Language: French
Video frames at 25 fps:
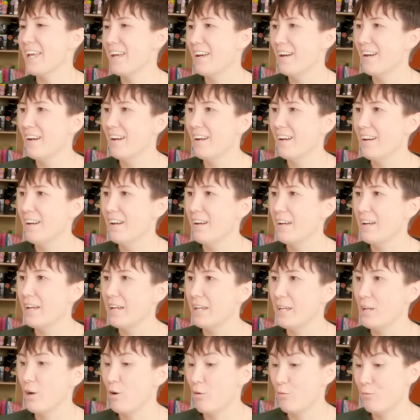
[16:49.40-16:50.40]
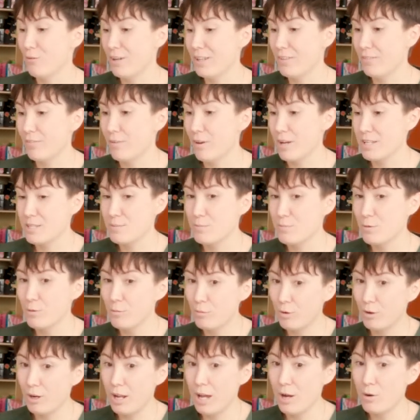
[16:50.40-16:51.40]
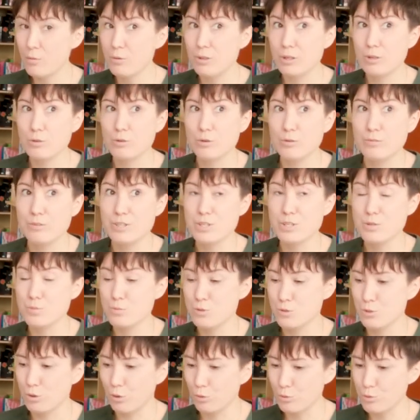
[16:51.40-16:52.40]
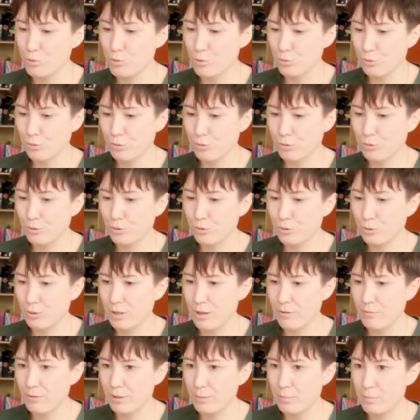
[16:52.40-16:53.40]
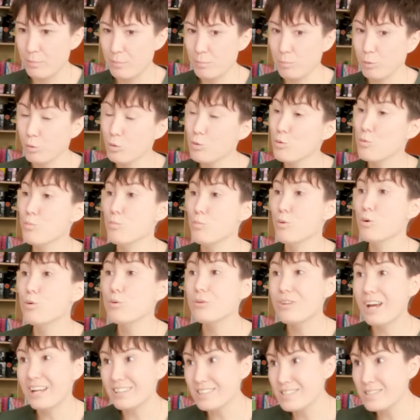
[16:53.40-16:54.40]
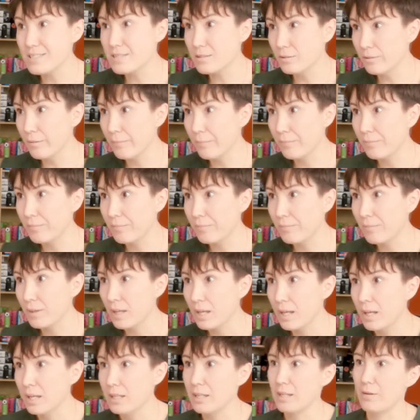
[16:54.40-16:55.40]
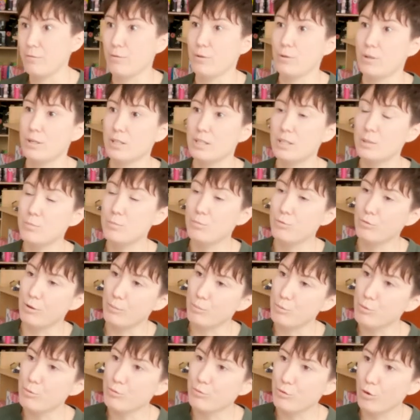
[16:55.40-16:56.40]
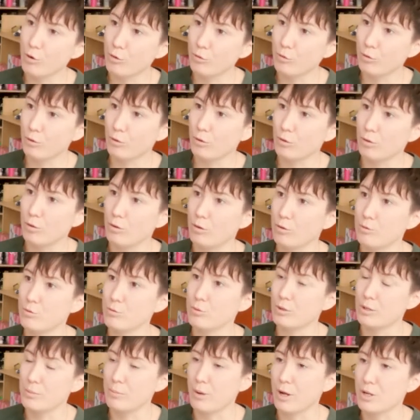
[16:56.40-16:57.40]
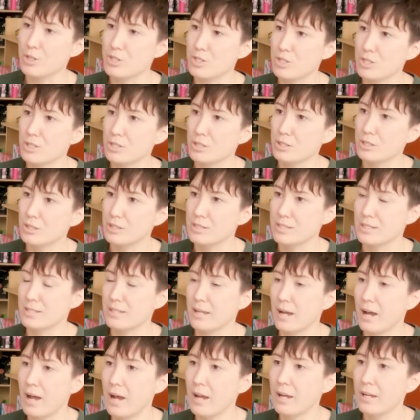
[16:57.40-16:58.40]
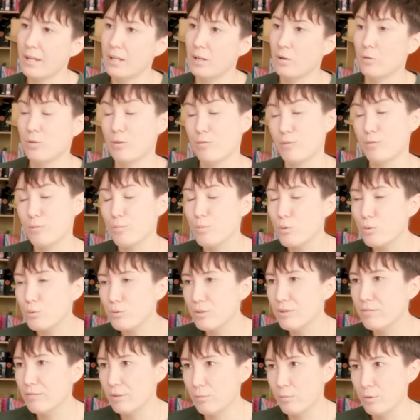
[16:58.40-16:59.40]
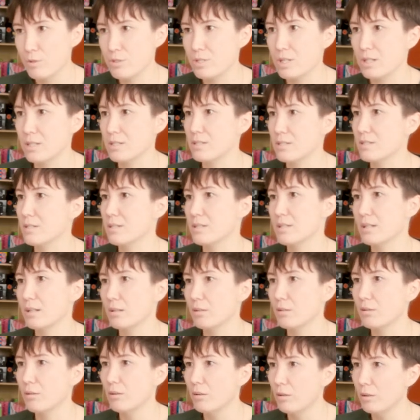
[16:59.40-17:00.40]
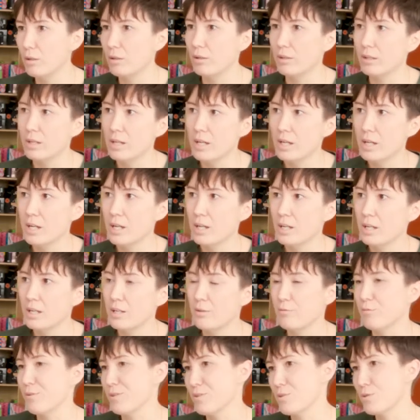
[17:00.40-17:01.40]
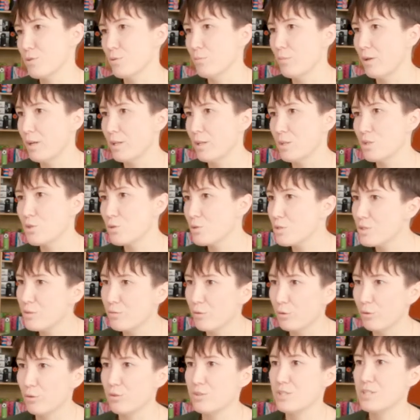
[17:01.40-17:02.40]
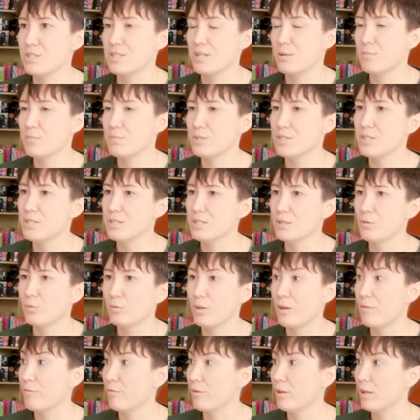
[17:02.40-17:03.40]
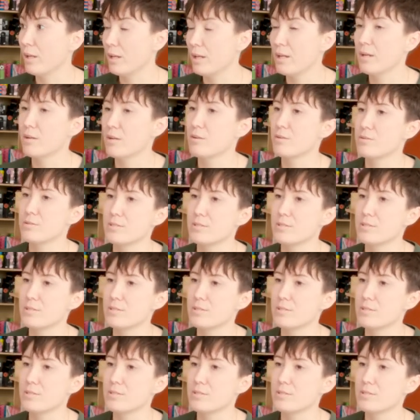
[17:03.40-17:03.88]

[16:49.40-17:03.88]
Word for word: Euh, et en fait, à ce moment-là où il y a eu le Covid, je me suis rendu compte qu'il y avait pour le coup beaucoup d'artisans qui ne pouvaient plus vendre sur les marchés, etc. Et là, on a fait beaucoup d'événementiels, c'est-à-dire que les fins de semaine, jeudi, vendredi, samedi, on avait